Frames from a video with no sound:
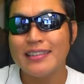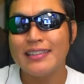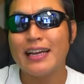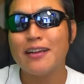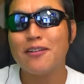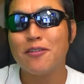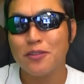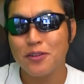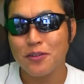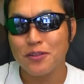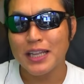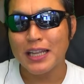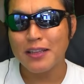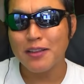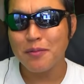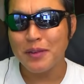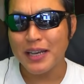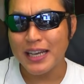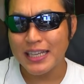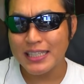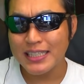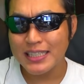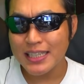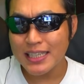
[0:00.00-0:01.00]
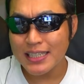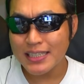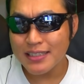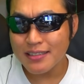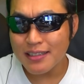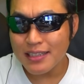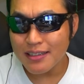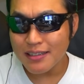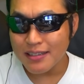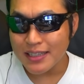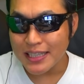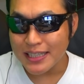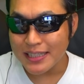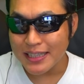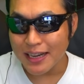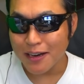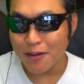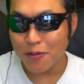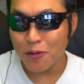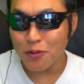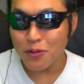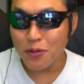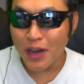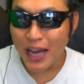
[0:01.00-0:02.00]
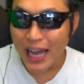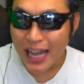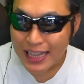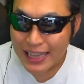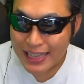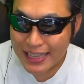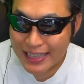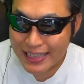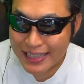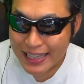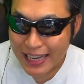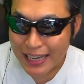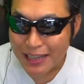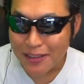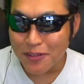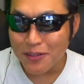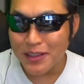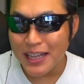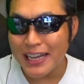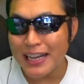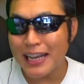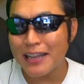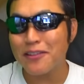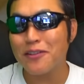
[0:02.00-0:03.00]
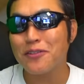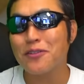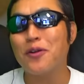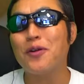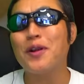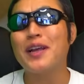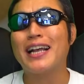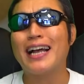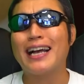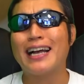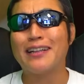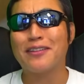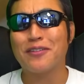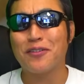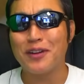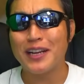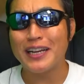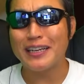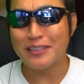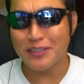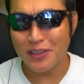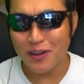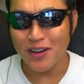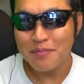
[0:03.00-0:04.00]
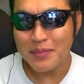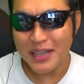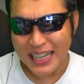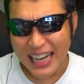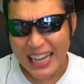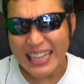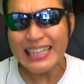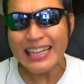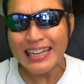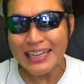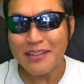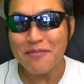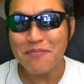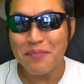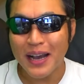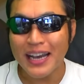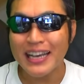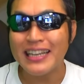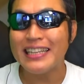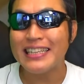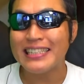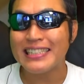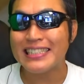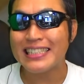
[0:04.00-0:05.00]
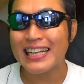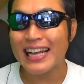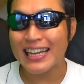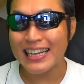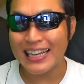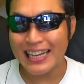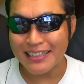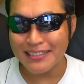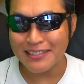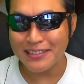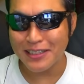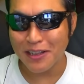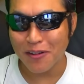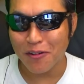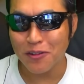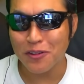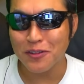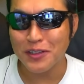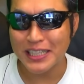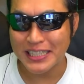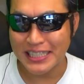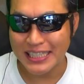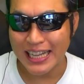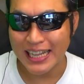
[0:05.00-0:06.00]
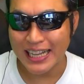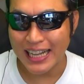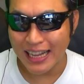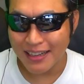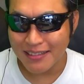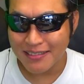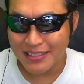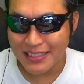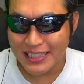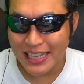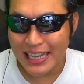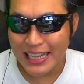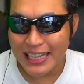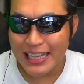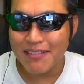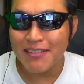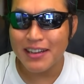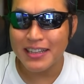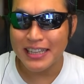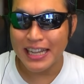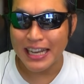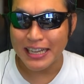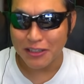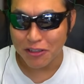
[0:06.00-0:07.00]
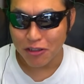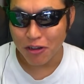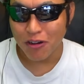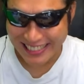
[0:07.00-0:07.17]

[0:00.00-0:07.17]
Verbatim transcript: なるほど。例えば SSR 引いたらこの8体の中のどれかが取れると。まあ、かなり倍率が上がるってことですね。確定ではないと。